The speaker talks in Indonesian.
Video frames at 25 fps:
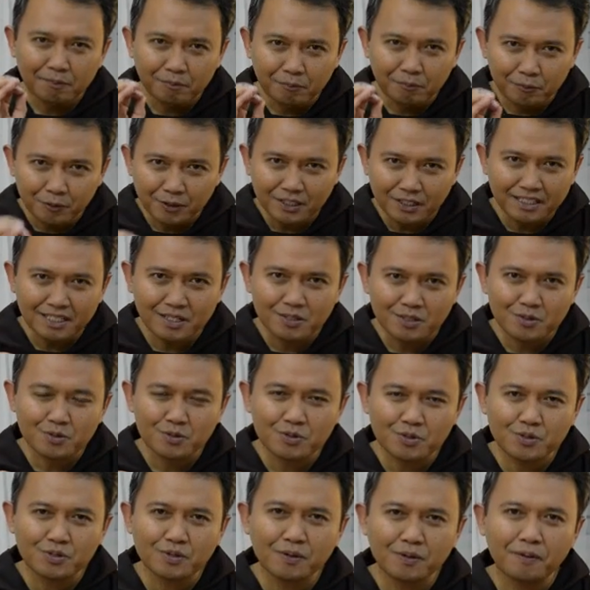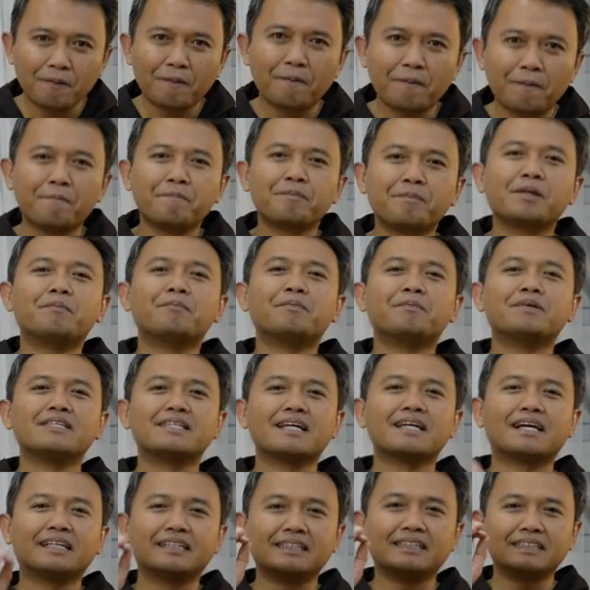murid Yesus,
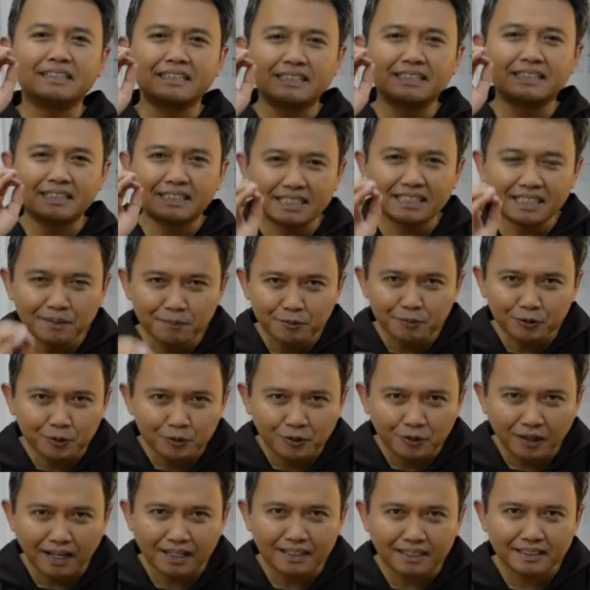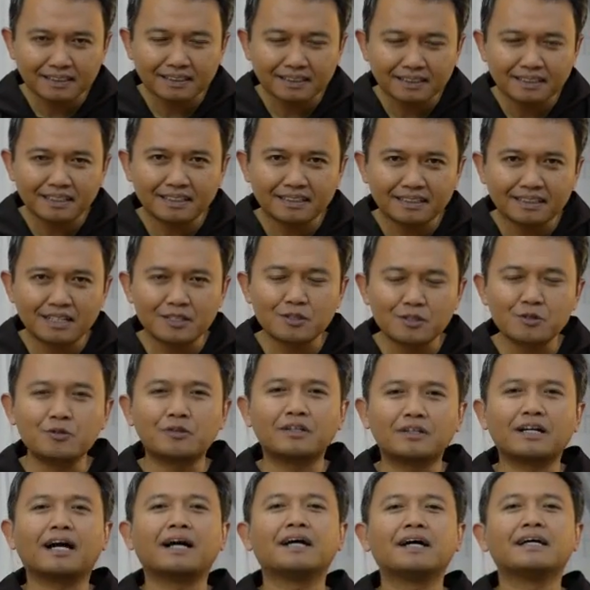menjadi ibu Tuhan, dan
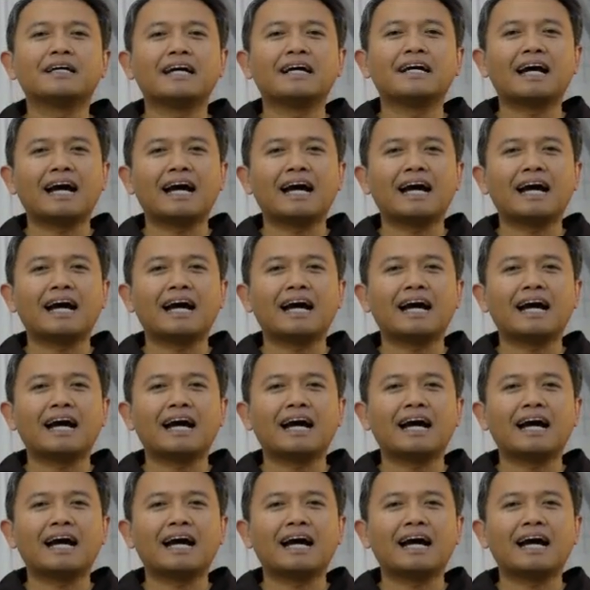juga